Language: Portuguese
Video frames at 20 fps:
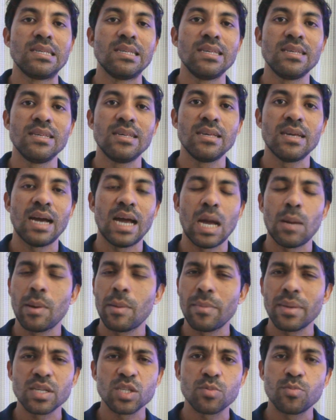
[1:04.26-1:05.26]
que a arma
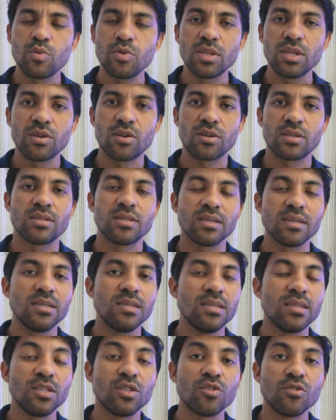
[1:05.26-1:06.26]
mais poderosa que
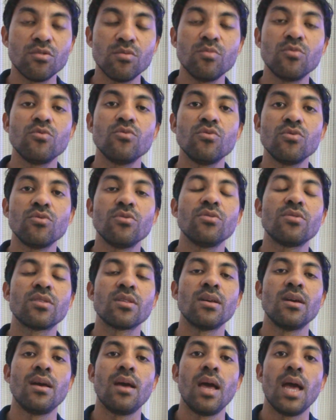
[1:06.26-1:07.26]
existe no mundo
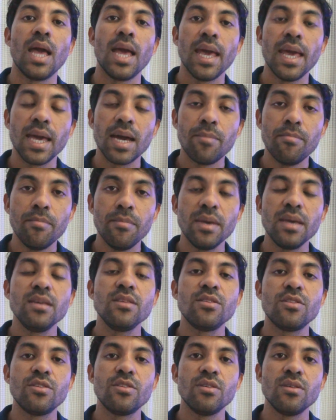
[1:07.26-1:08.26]
hoje é a
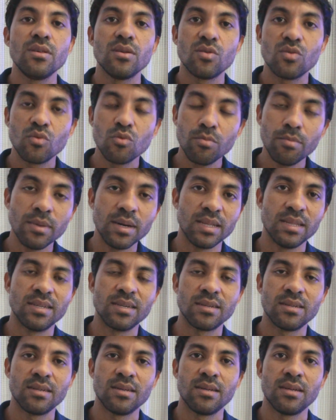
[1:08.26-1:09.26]
mente humana.